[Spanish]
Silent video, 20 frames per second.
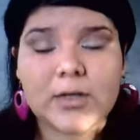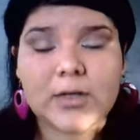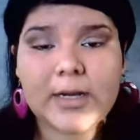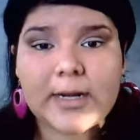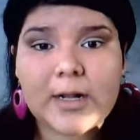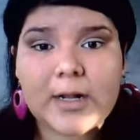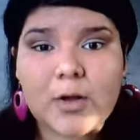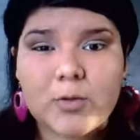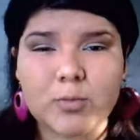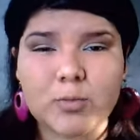que
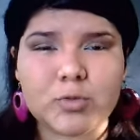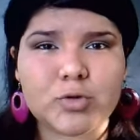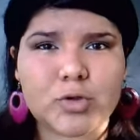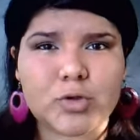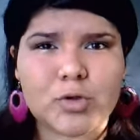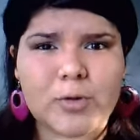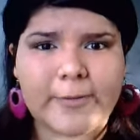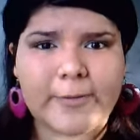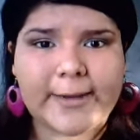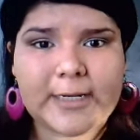era como un
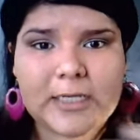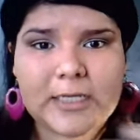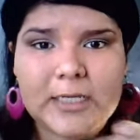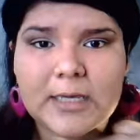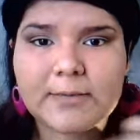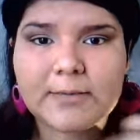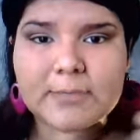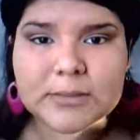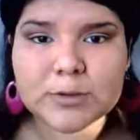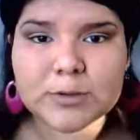tono
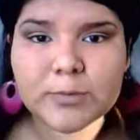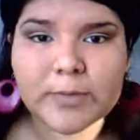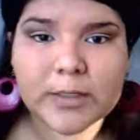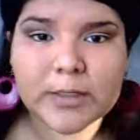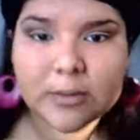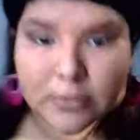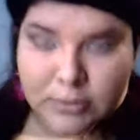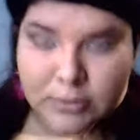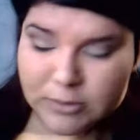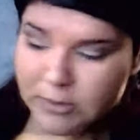vainilla más o
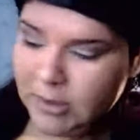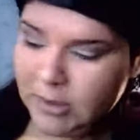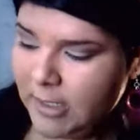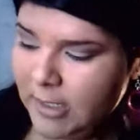menos.